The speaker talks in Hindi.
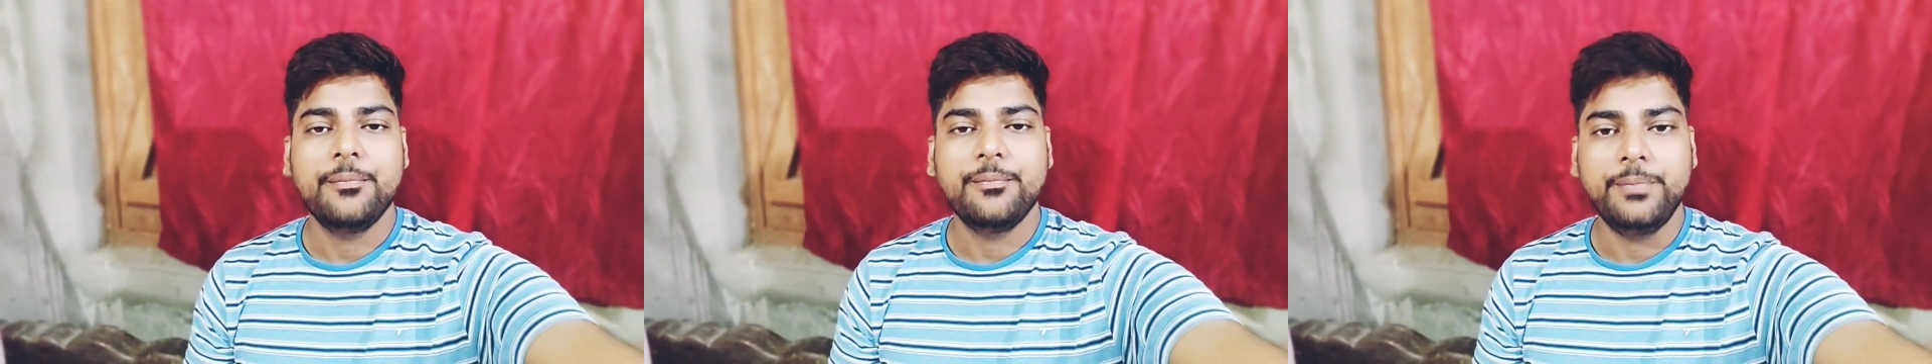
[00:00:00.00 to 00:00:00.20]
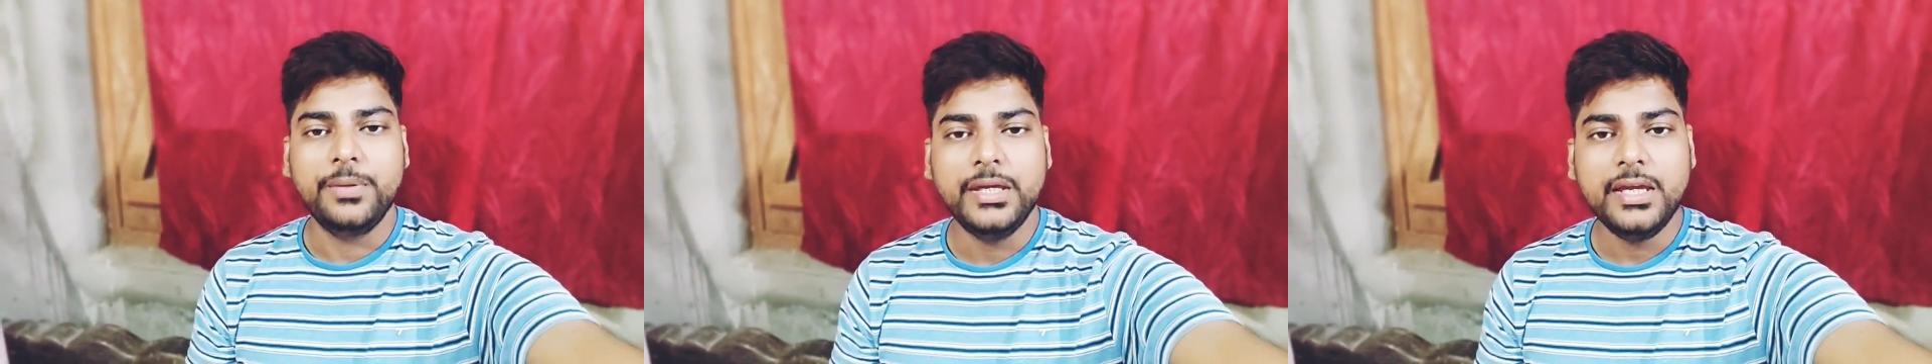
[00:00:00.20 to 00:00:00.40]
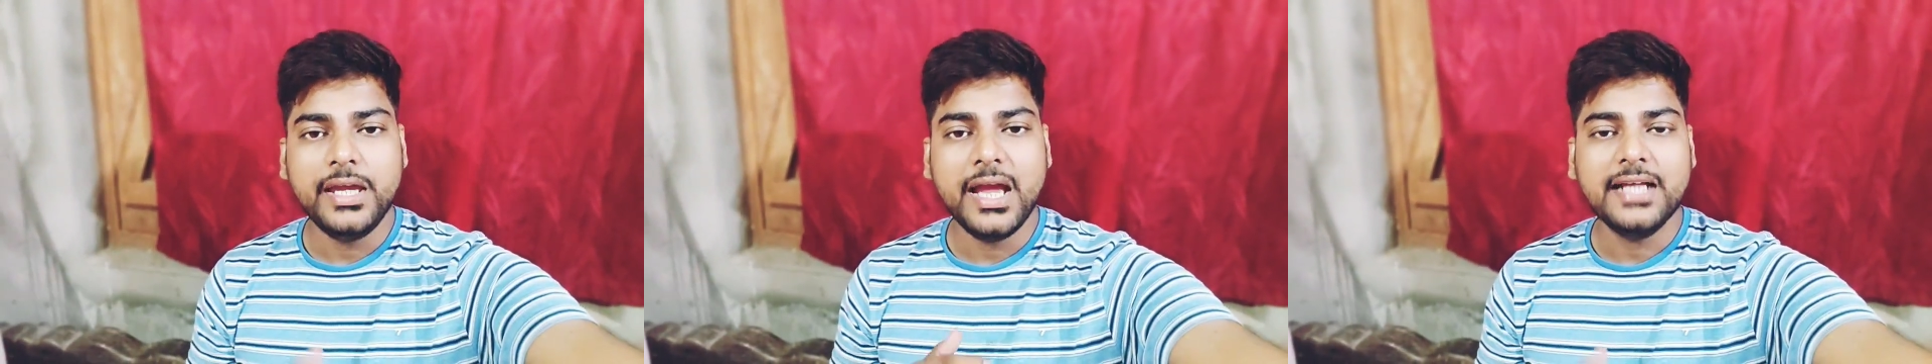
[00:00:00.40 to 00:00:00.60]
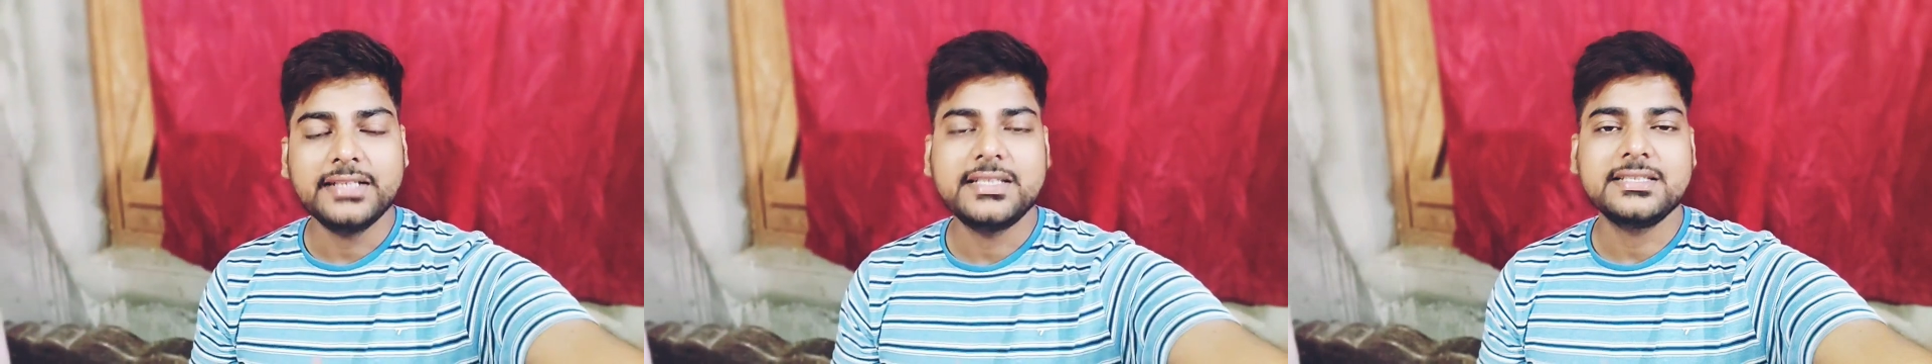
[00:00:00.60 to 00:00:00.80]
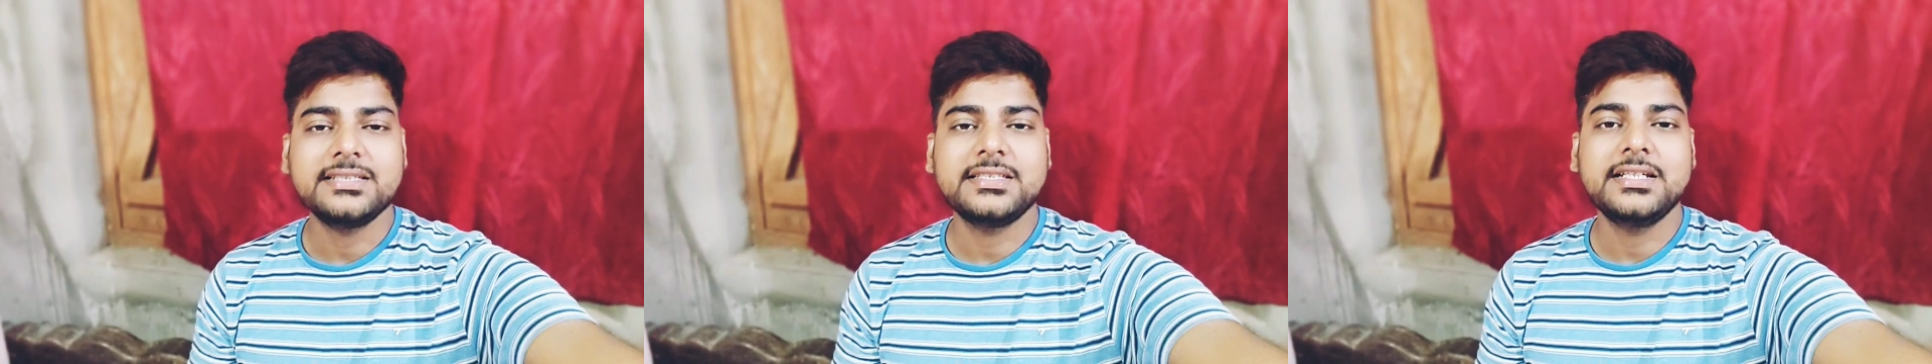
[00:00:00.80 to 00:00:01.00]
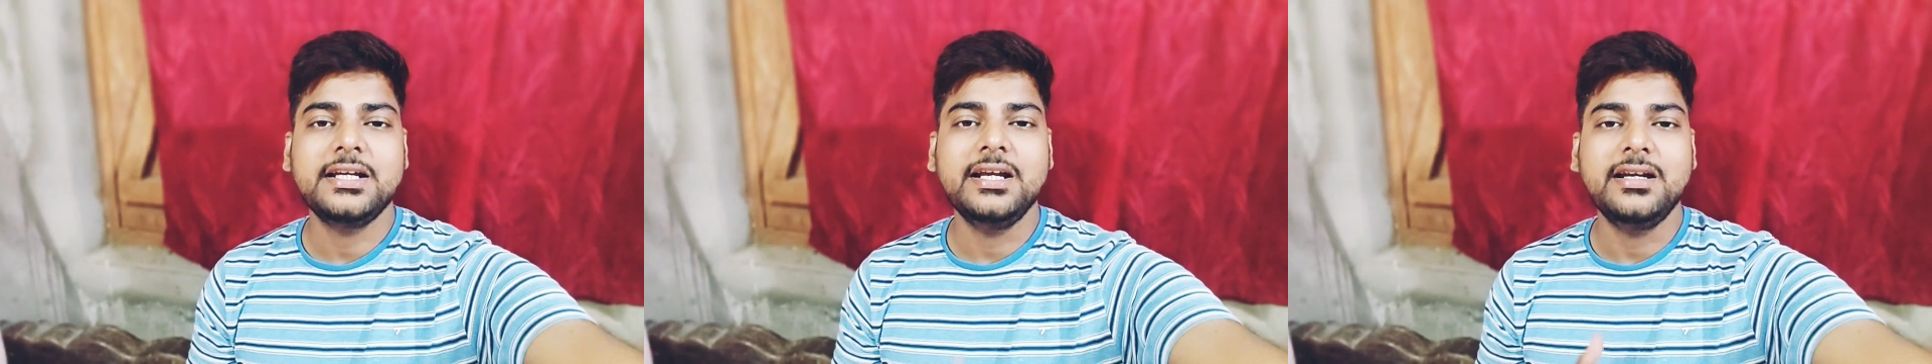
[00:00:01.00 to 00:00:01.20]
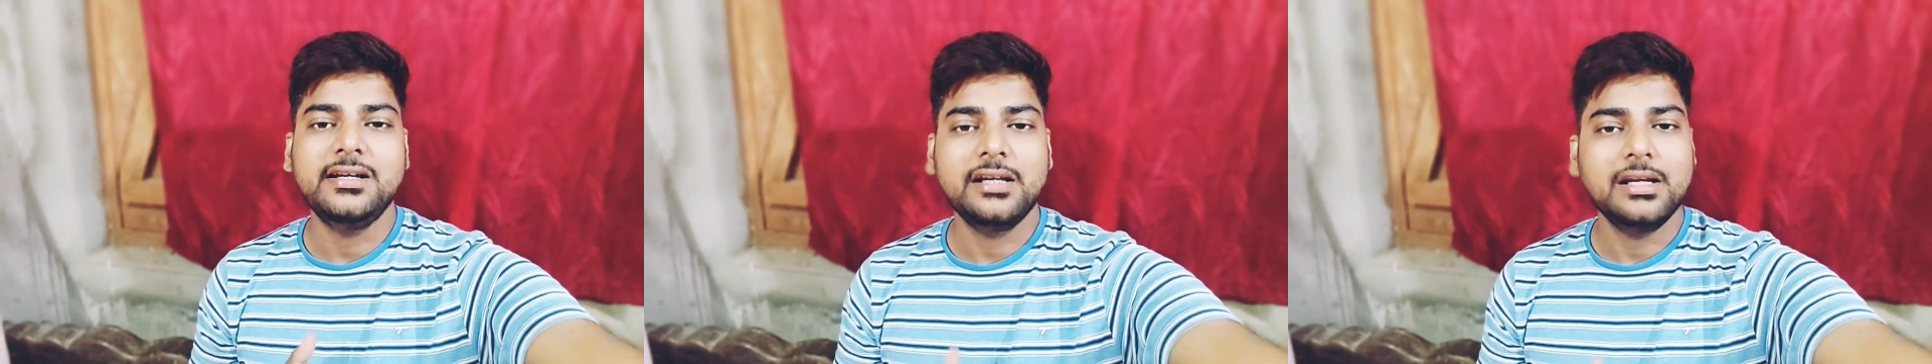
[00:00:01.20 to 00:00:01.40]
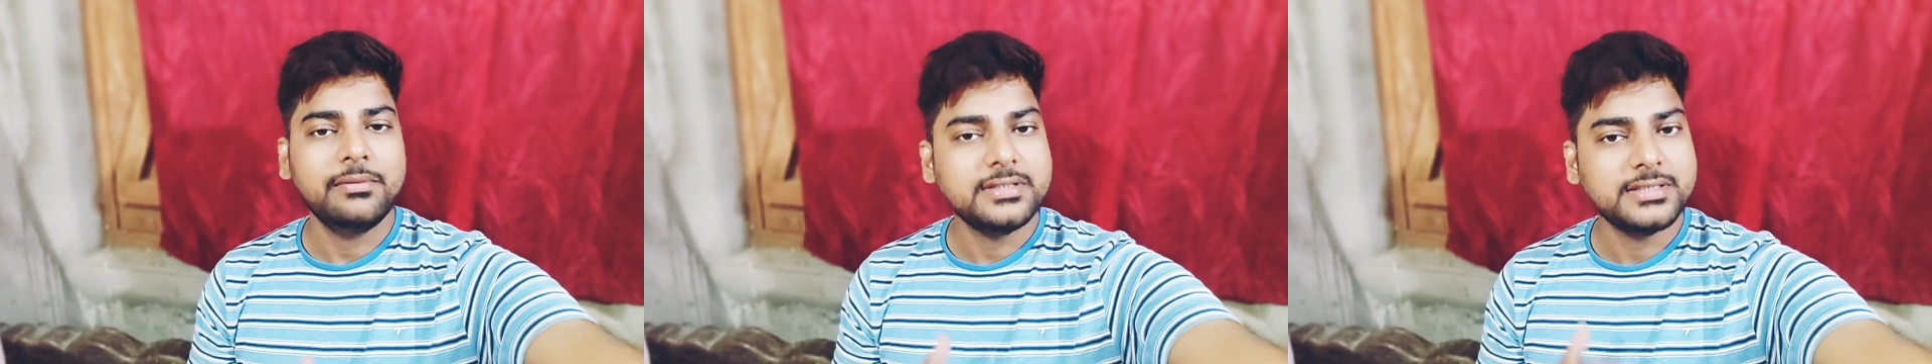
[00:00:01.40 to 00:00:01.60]
बी एस एस सी इंटर
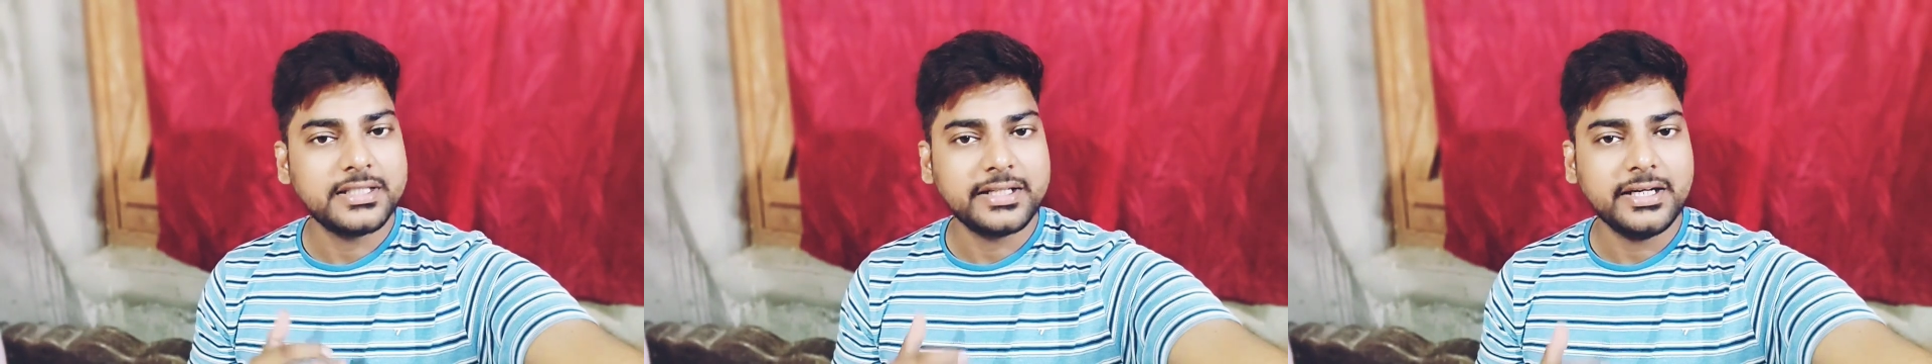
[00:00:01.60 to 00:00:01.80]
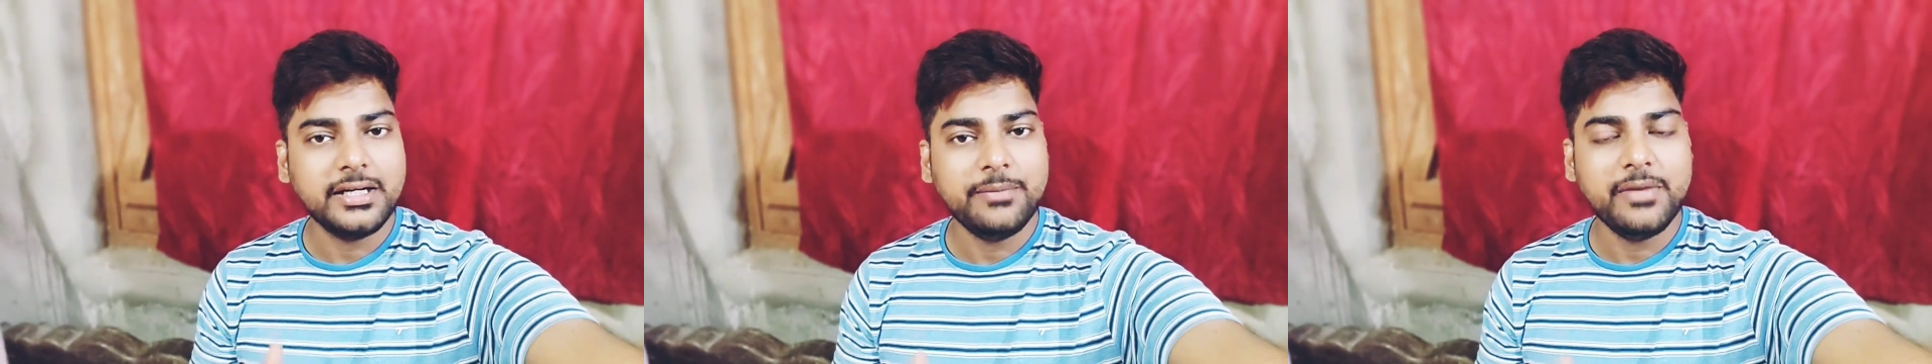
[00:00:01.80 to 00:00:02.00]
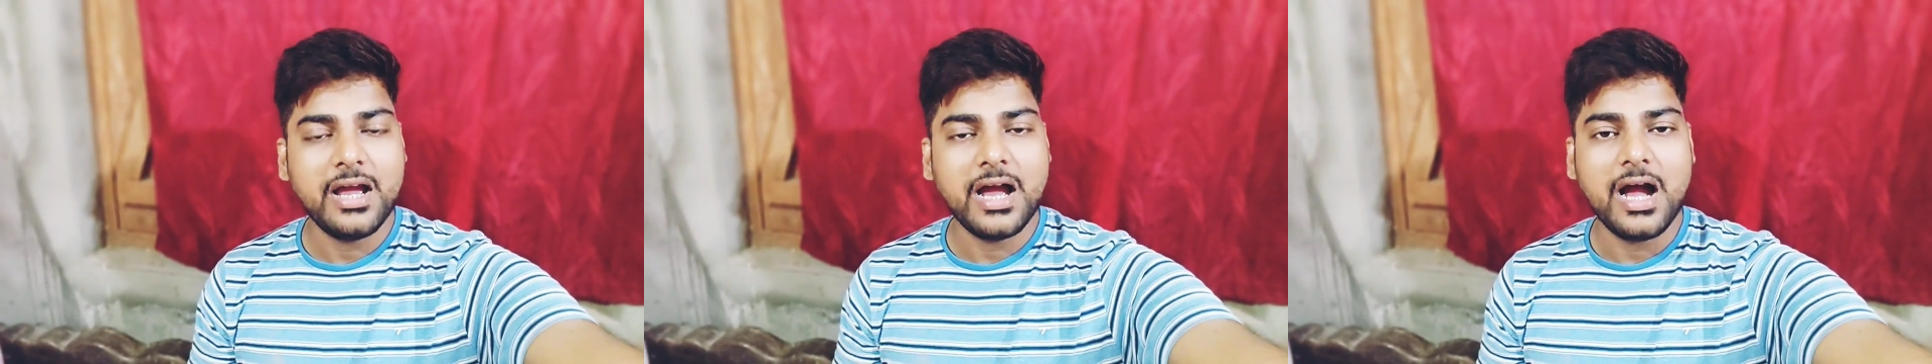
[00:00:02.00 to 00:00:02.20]
लेवल सेकेंड में